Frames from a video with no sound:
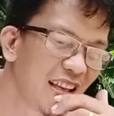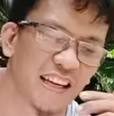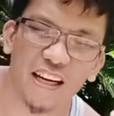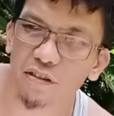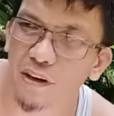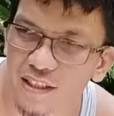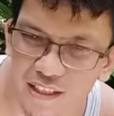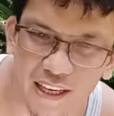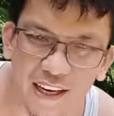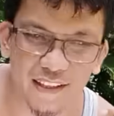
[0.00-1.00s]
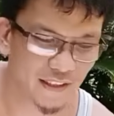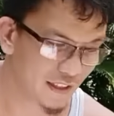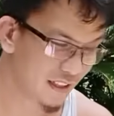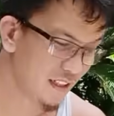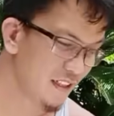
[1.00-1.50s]
Ganito kasi guys,
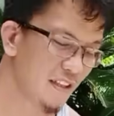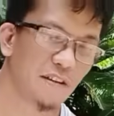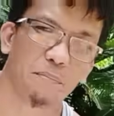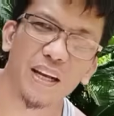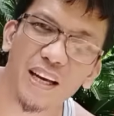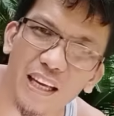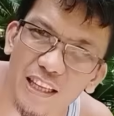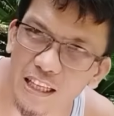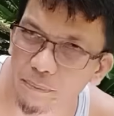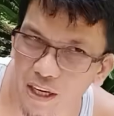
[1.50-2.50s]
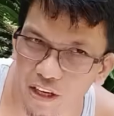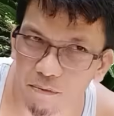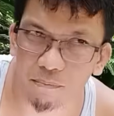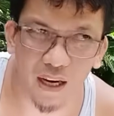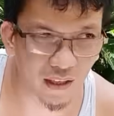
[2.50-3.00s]
may nakita na ba kayong
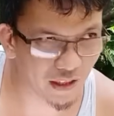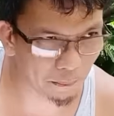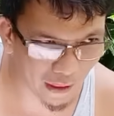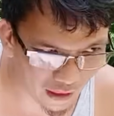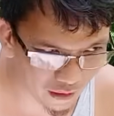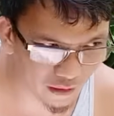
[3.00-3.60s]
mang debunk